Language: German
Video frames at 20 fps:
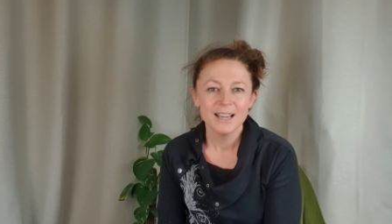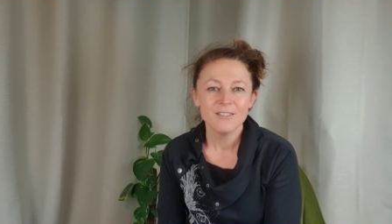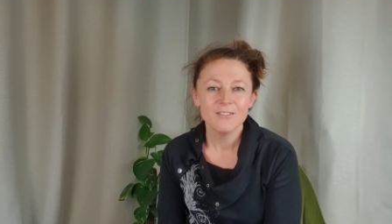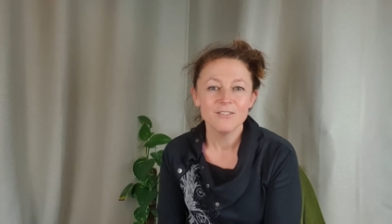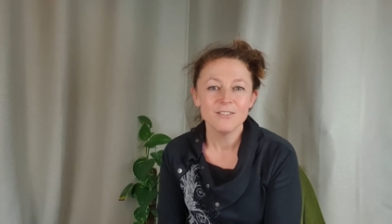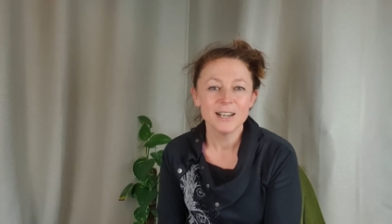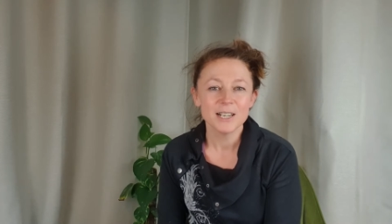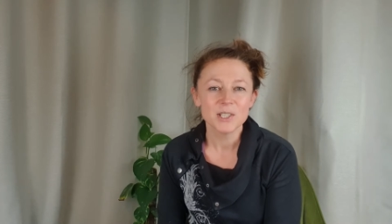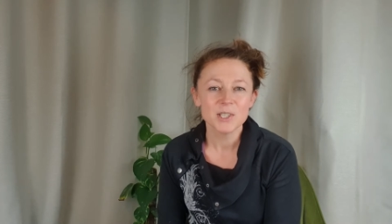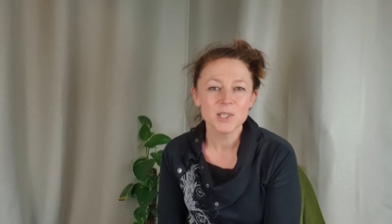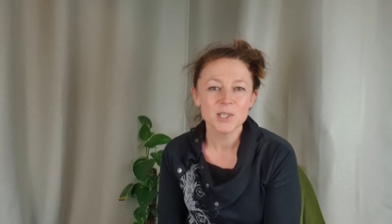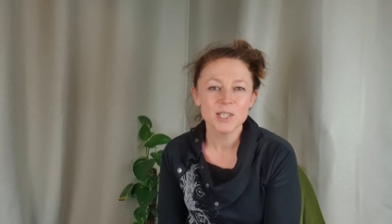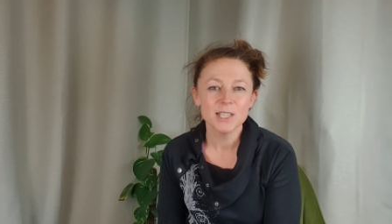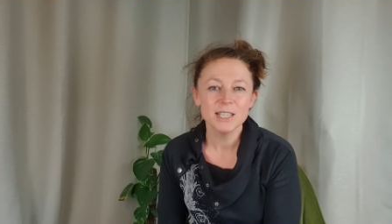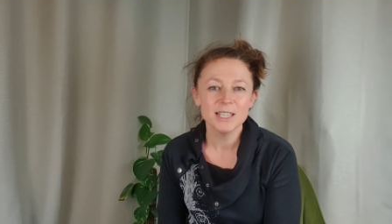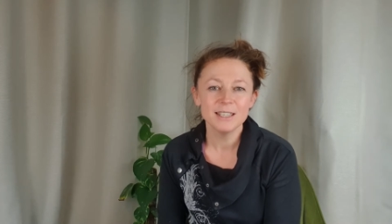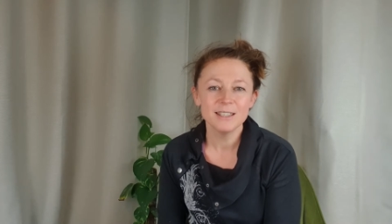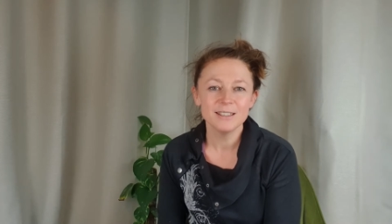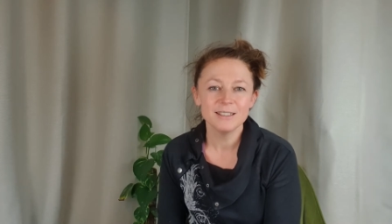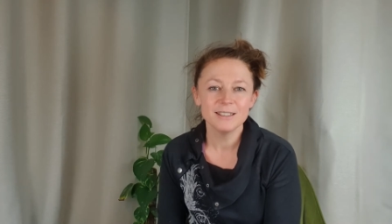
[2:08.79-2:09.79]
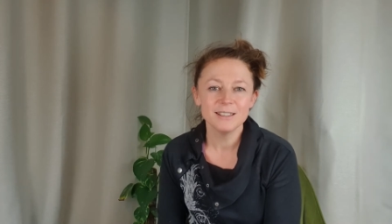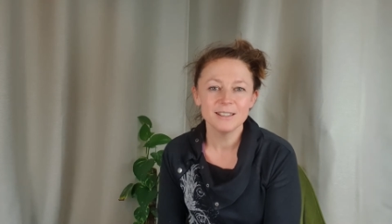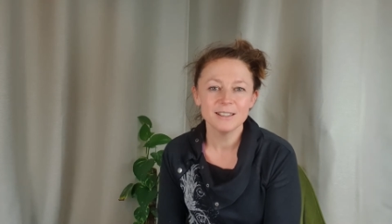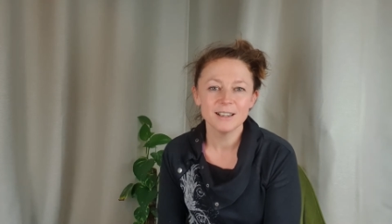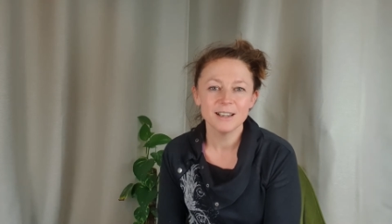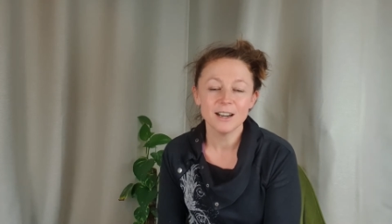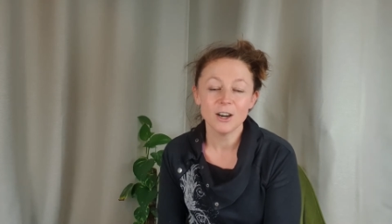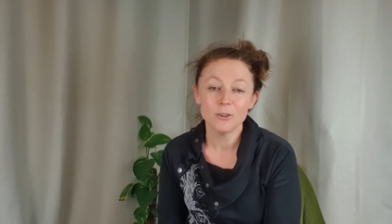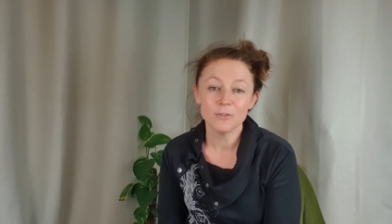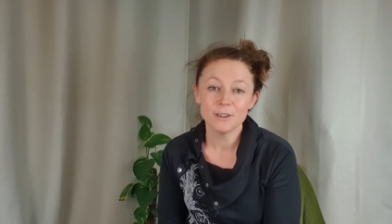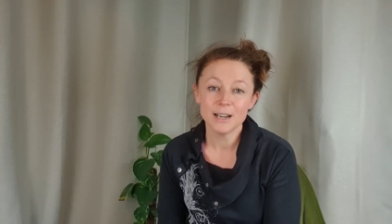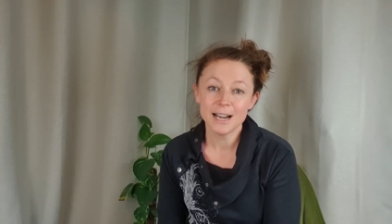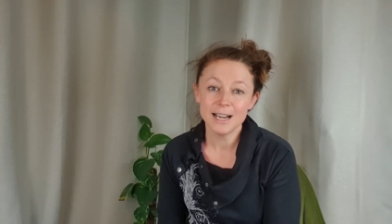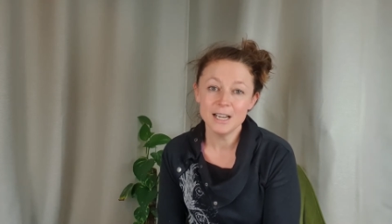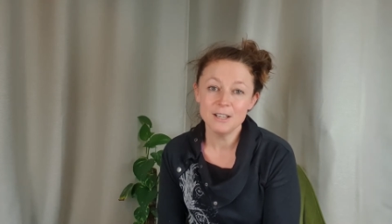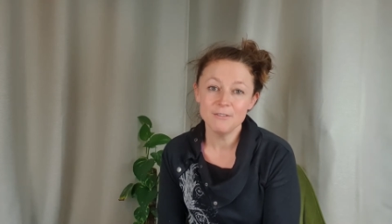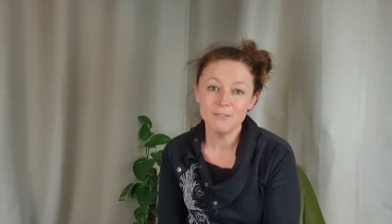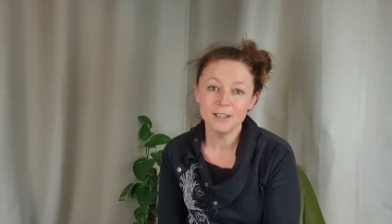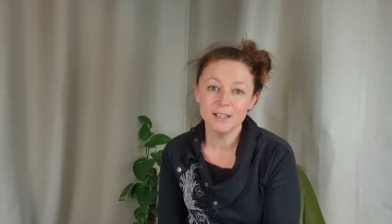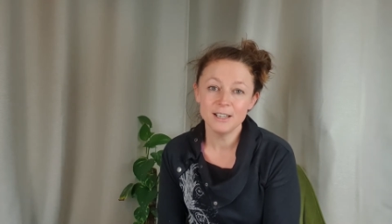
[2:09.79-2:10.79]
Was ich dir auf
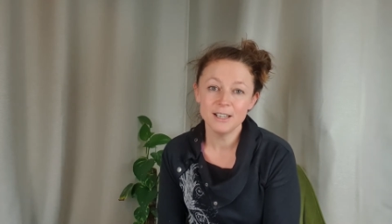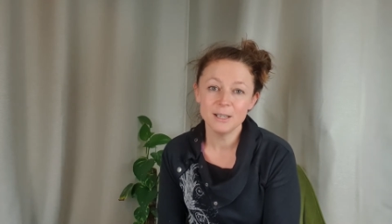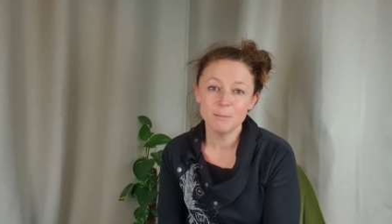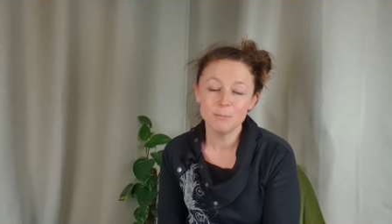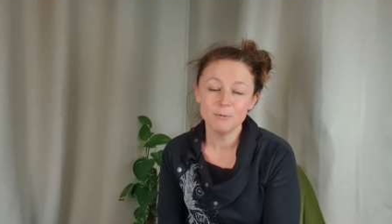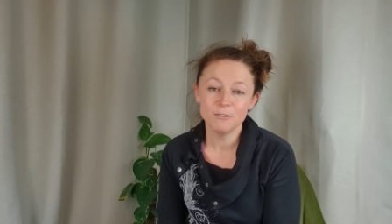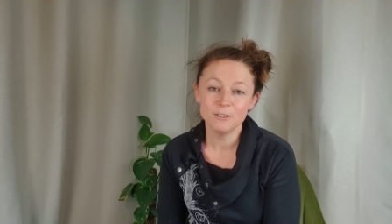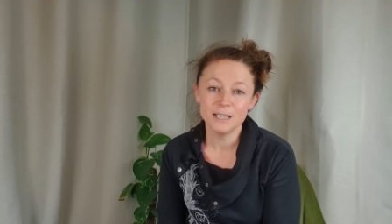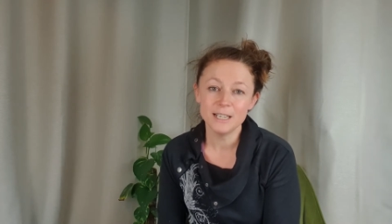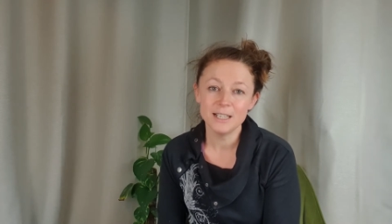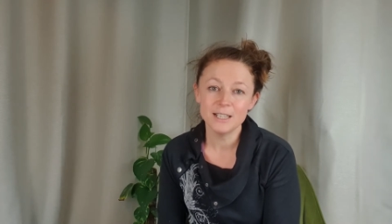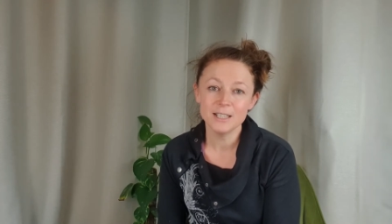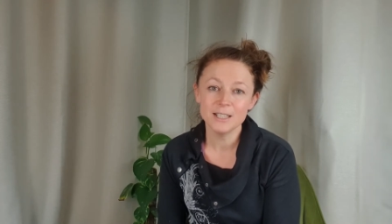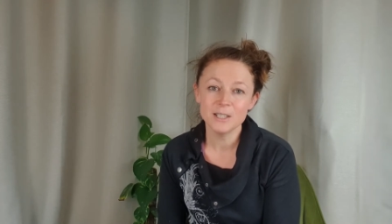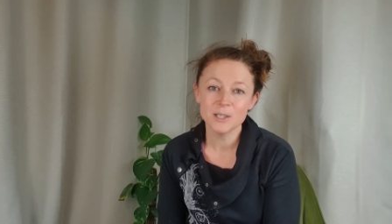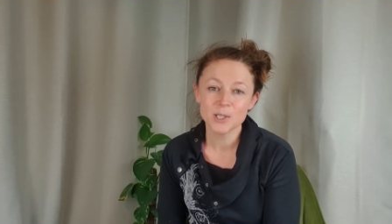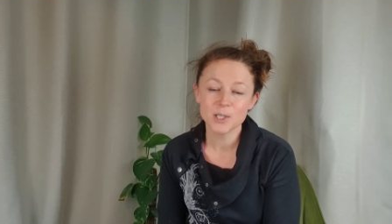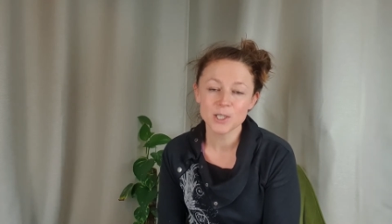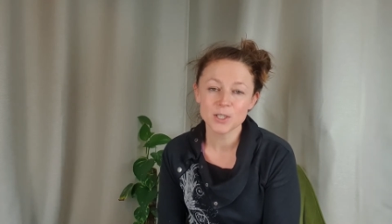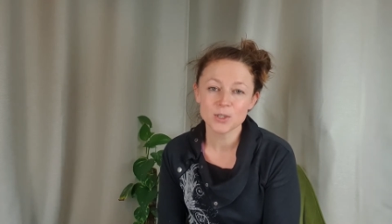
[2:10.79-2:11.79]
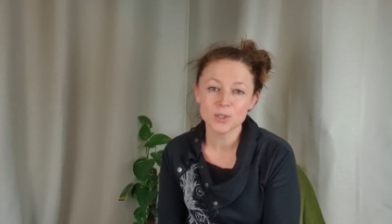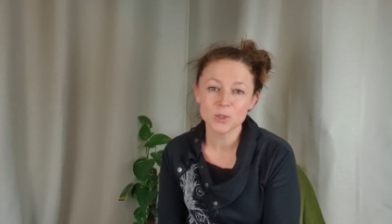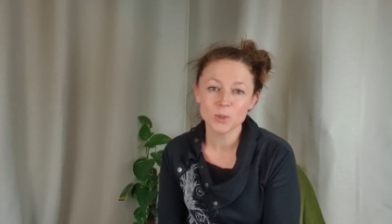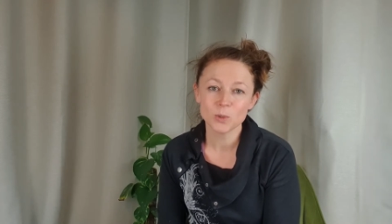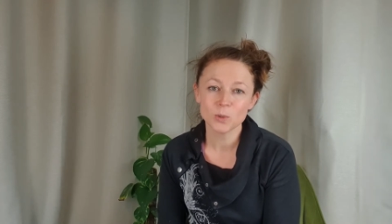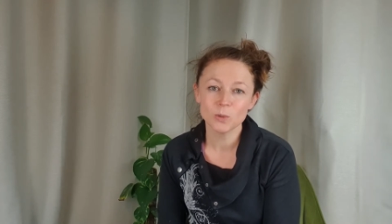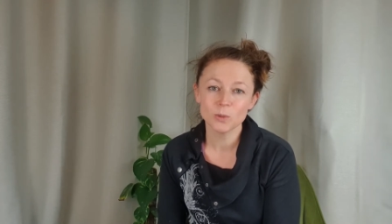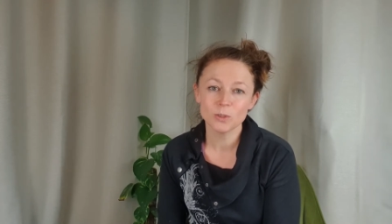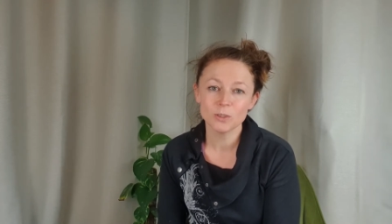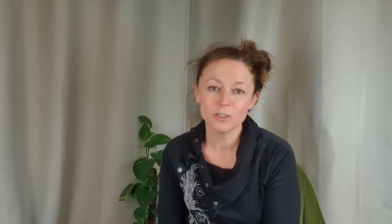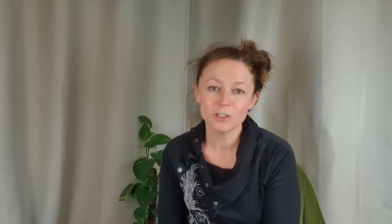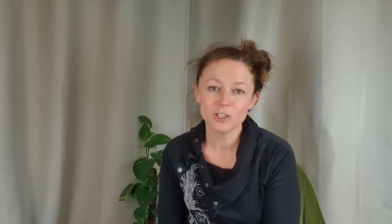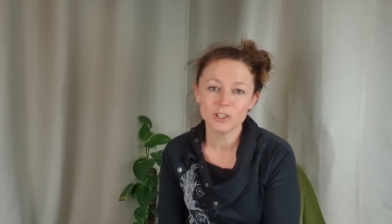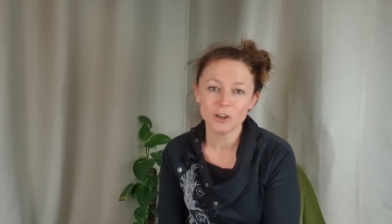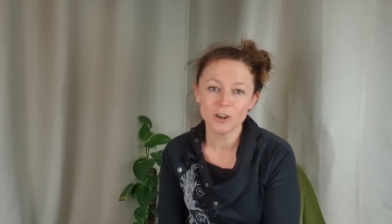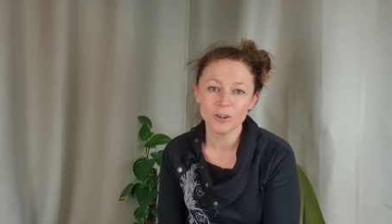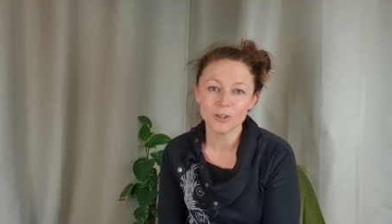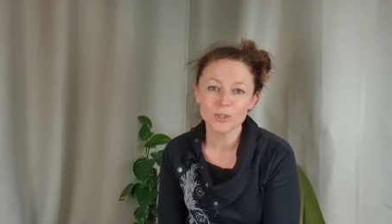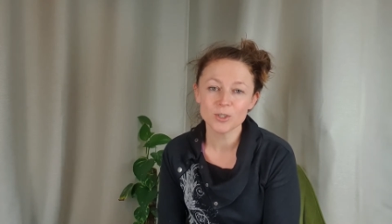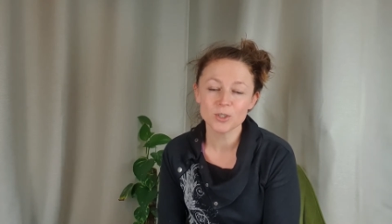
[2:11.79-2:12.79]
alle Fälle empfehle, ist, dass du
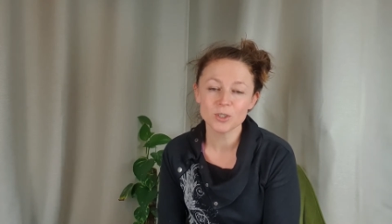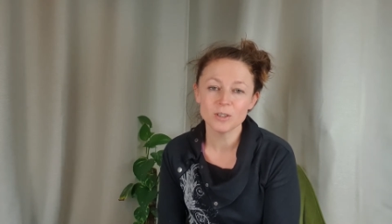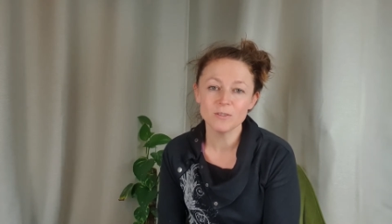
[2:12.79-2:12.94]
schaust,